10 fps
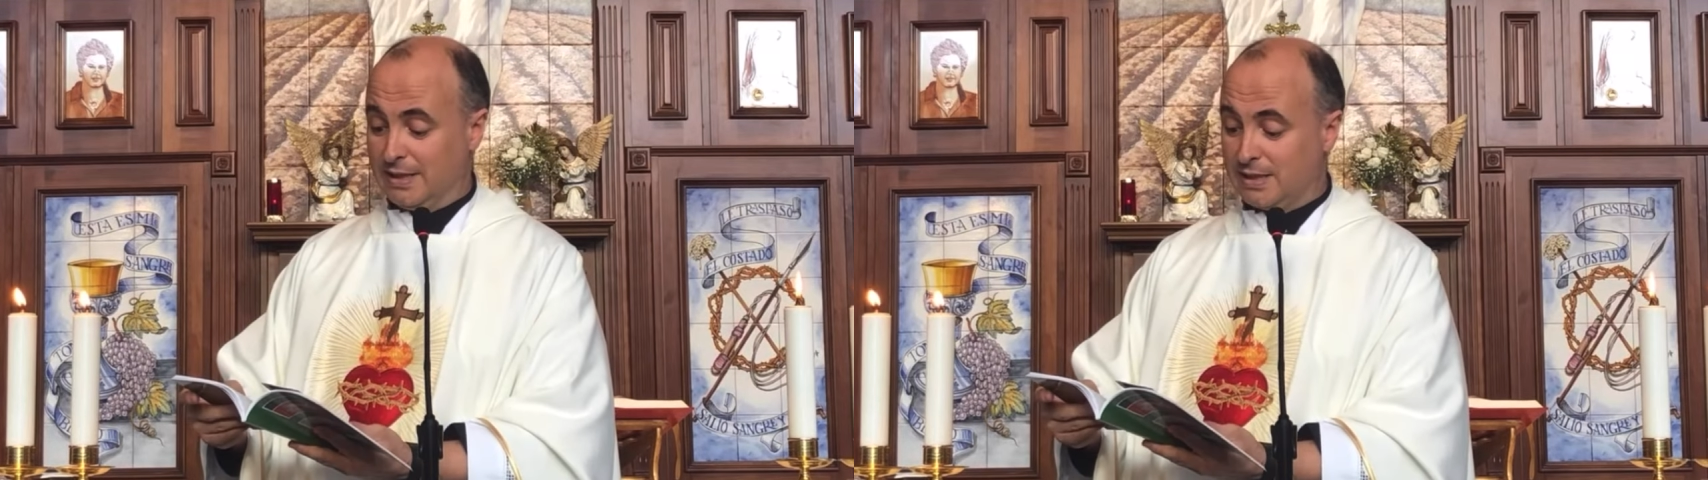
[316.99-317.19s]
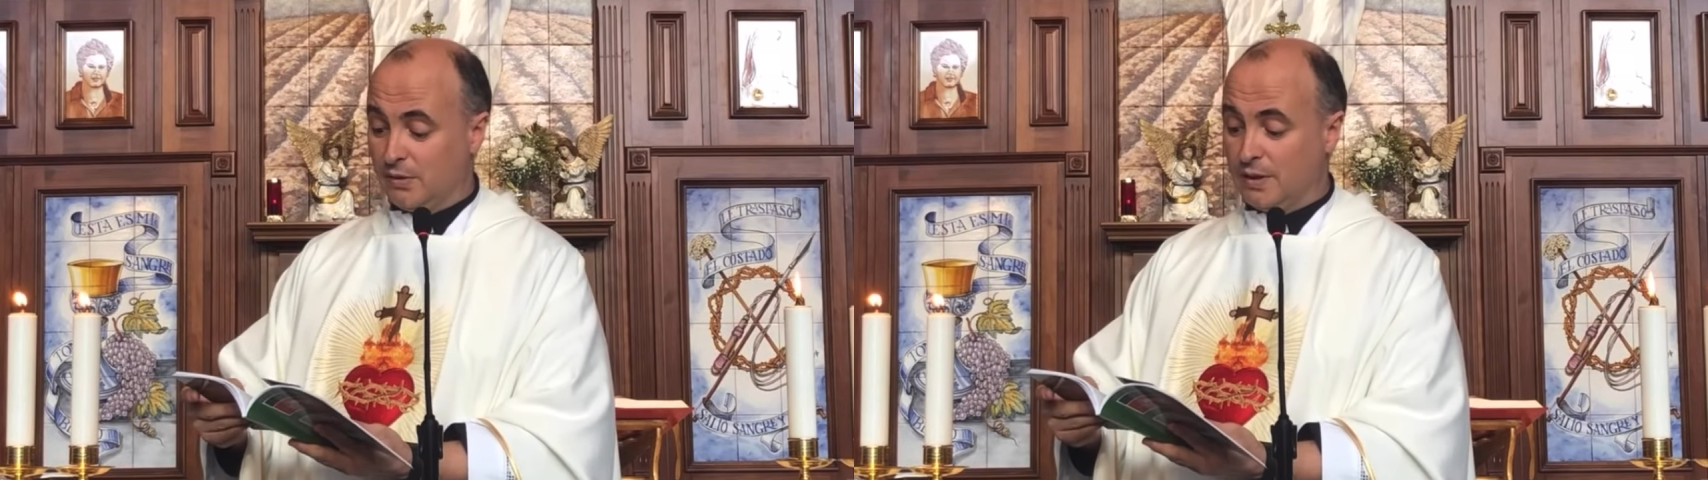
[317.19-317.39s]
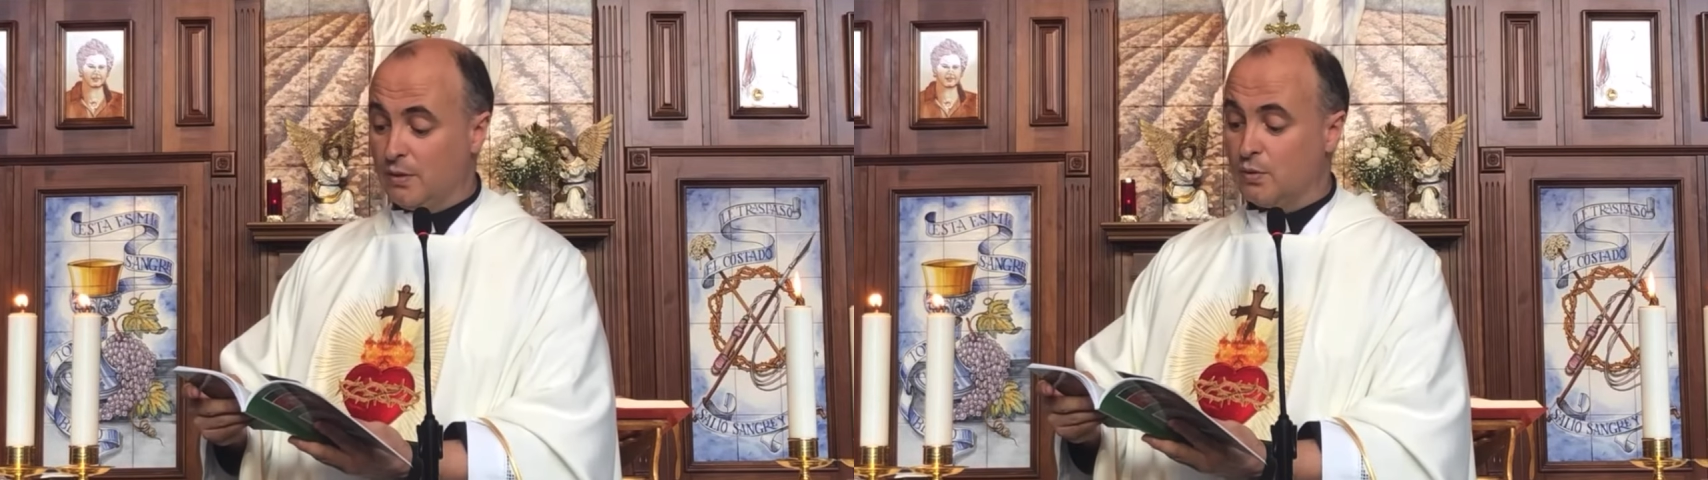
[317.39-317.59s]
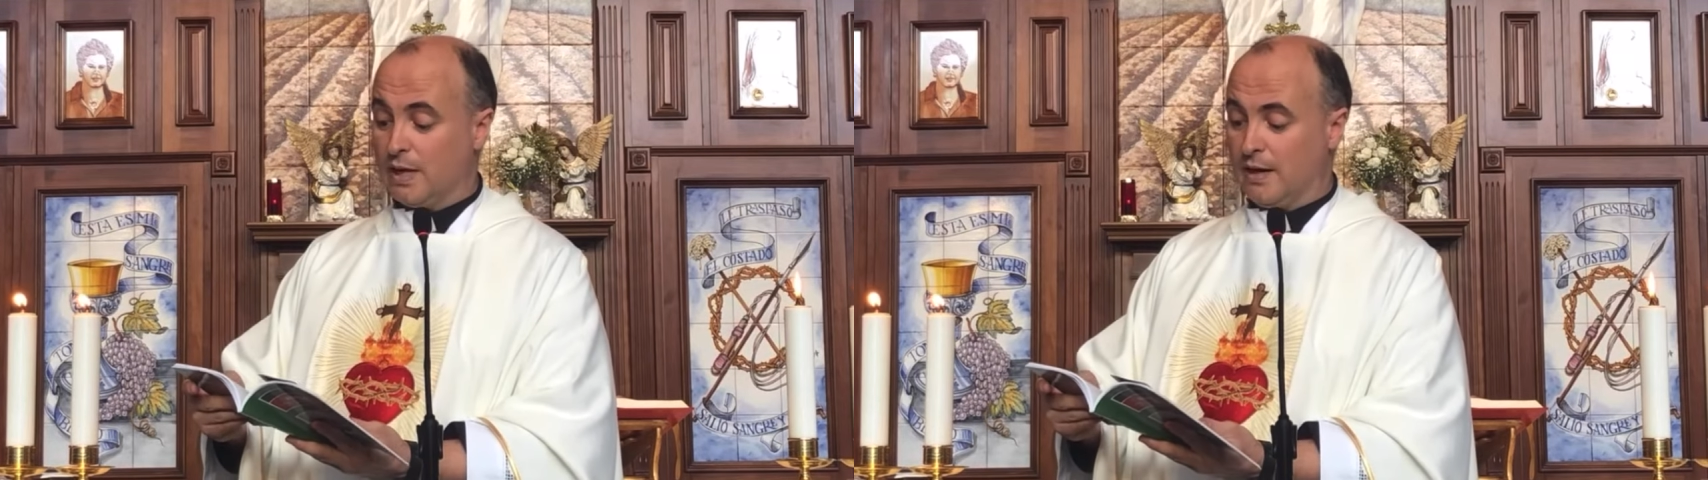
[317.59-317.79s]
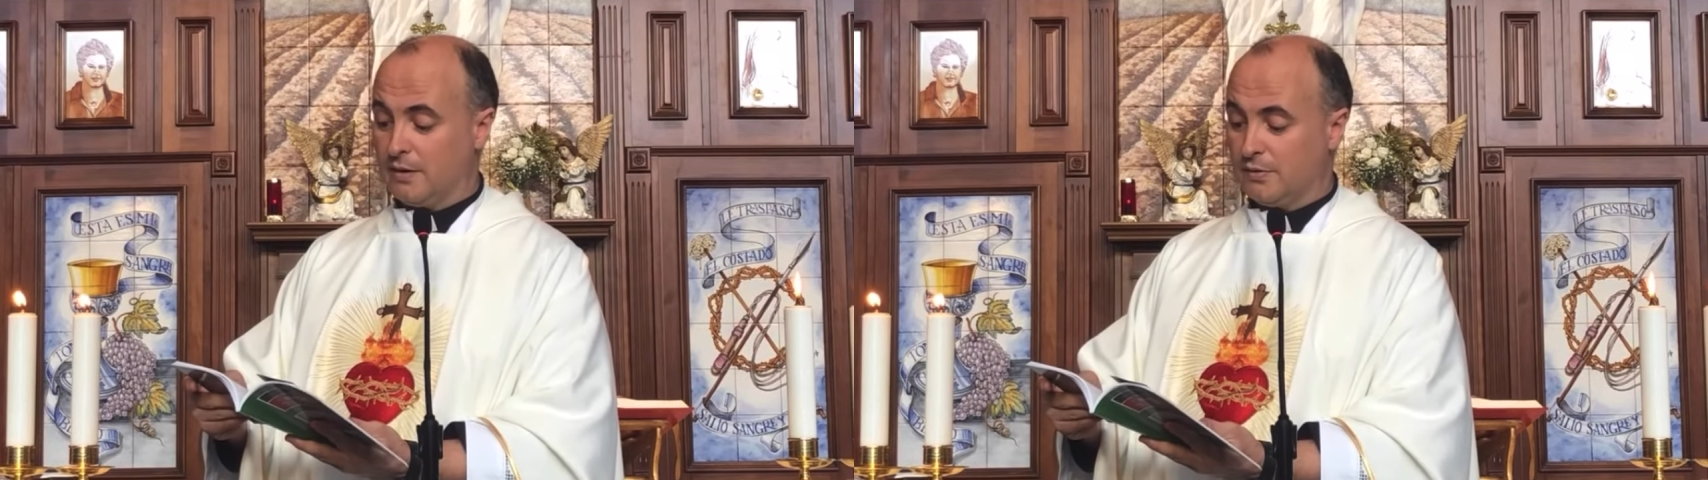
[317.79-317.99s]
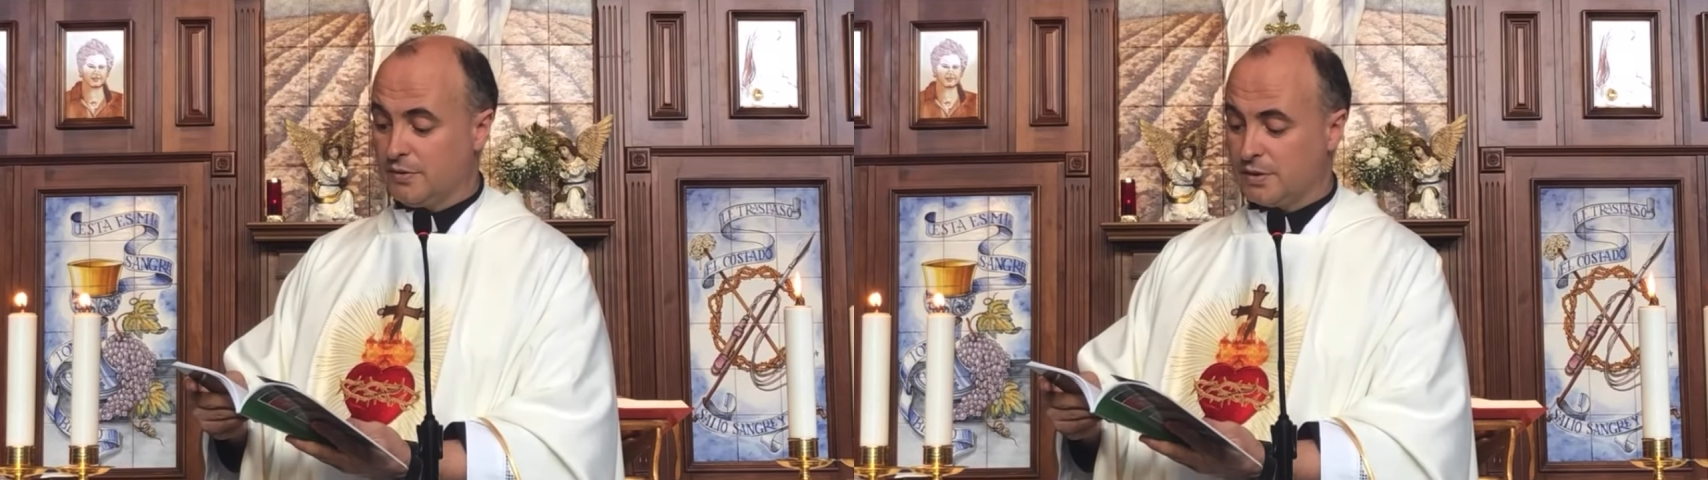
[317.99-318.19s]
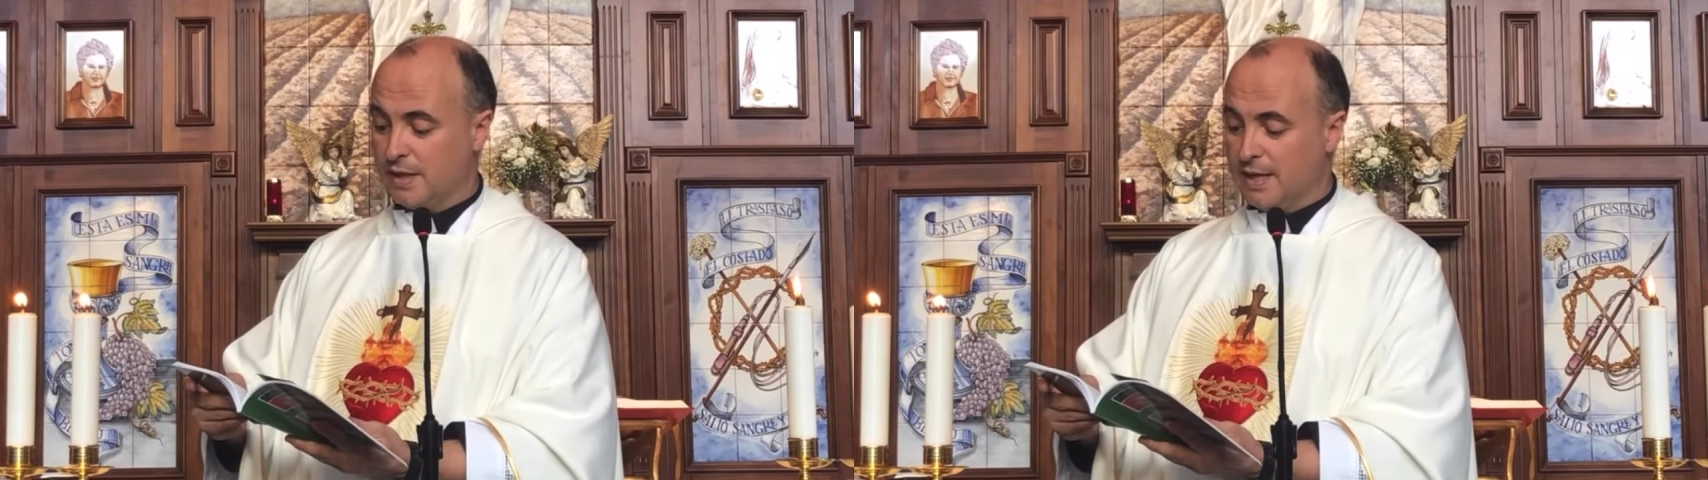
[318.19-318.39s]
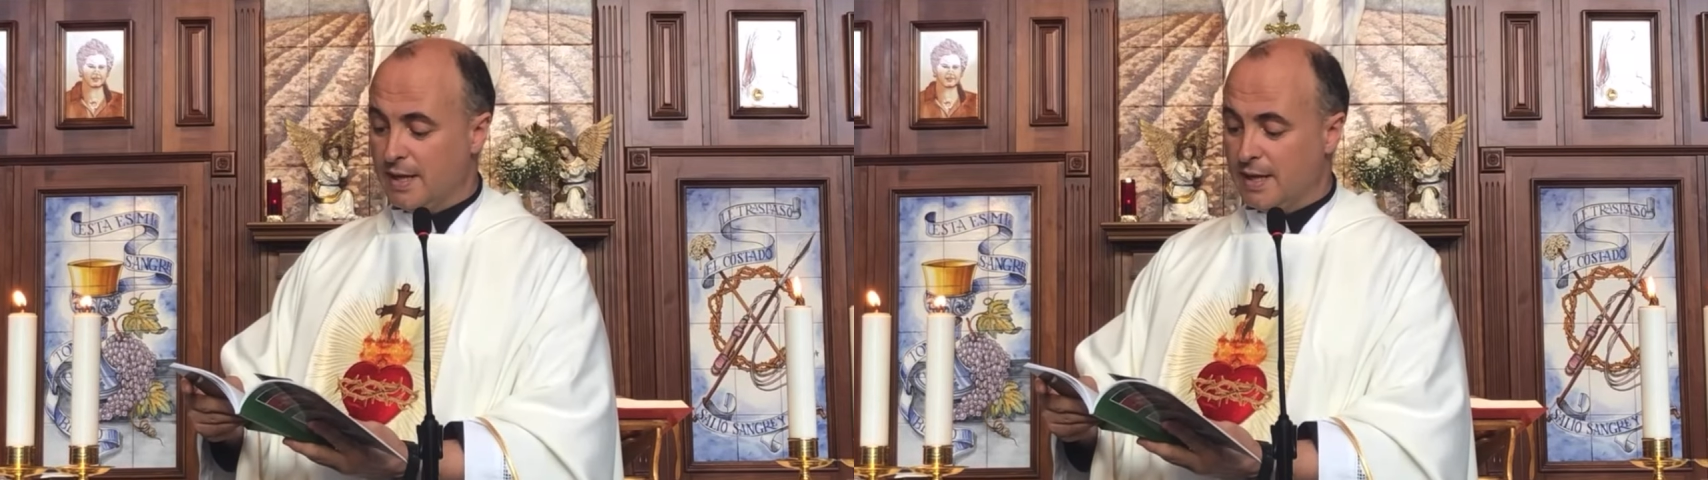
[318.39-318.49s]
deseo de curarnos,